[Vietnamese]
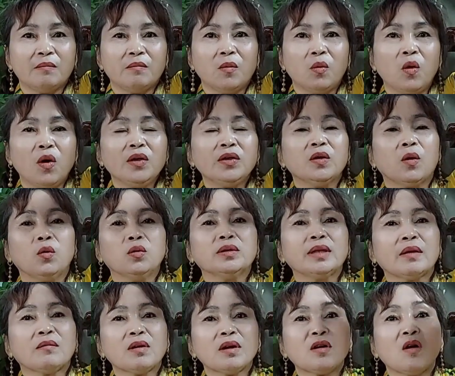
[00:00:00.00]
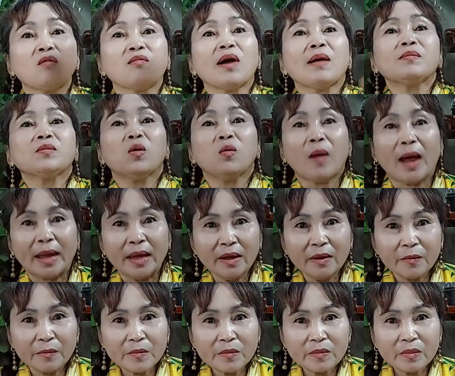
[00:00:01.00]
là múa vũ theo cái câu pháp của bảy.
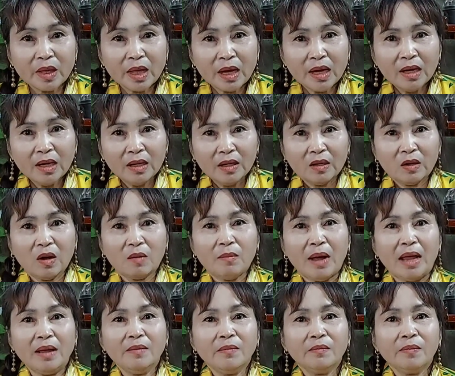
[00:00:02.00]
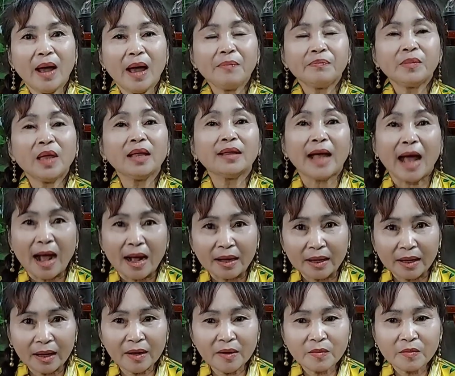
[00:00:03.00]
Rồi bảy pháp tới
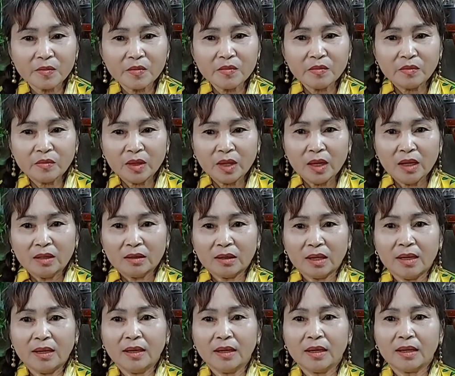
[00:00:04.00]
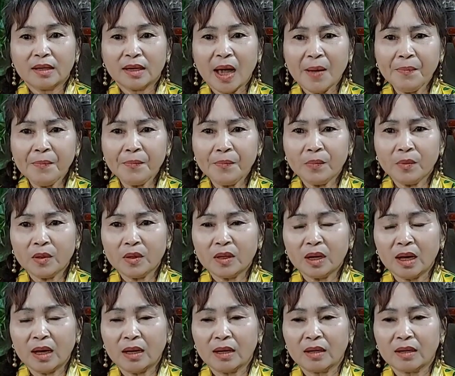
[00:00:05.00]
thần á thì khắp
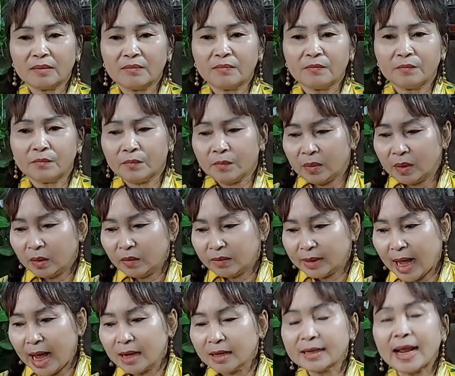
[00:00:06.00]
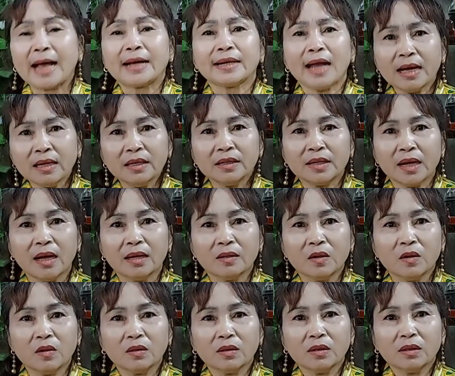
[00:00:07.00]
thần đặt đất hết trơn
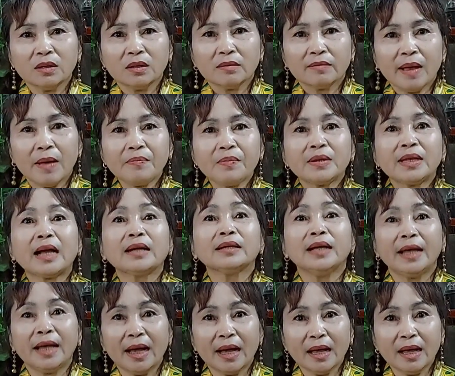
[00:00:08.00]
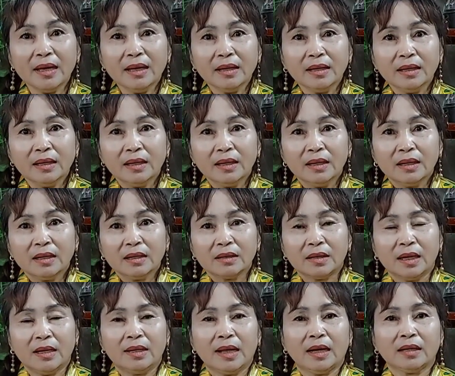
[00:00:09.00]
luôn, khắp cái thần địa á,
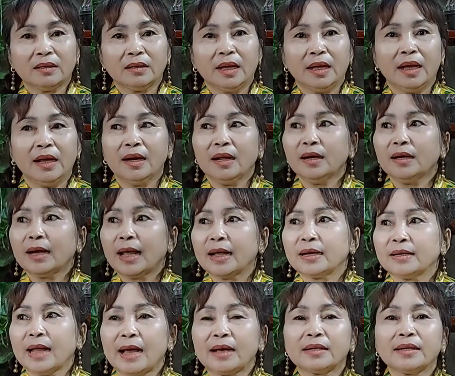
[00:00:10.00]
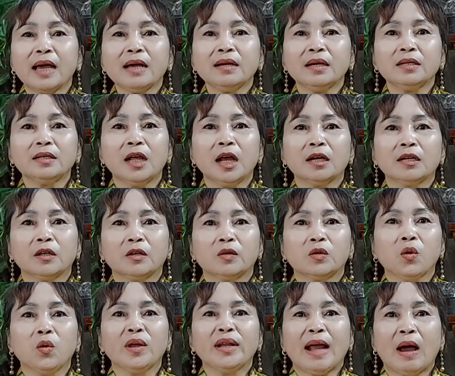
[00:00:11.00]
thì thần địa đó là đặt đất hết trơn, thì
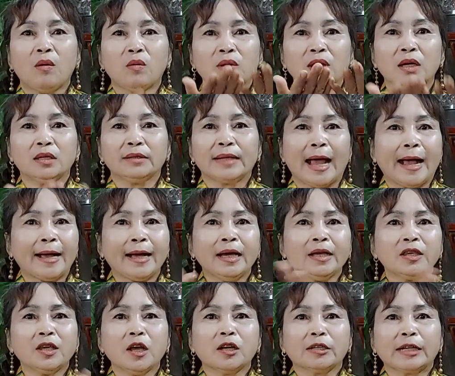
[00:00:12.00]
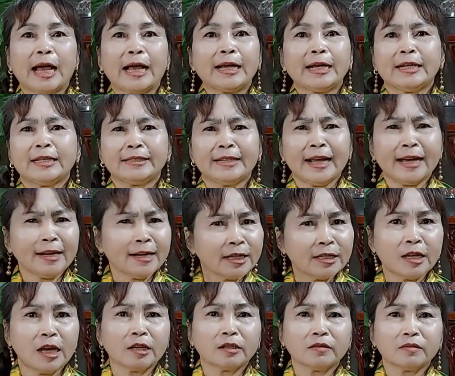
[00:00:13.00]
chui đầu lên đặt hết trơn, đặt đất hết
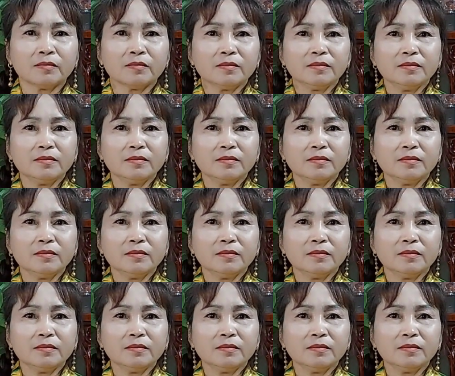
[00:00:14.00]
trơn.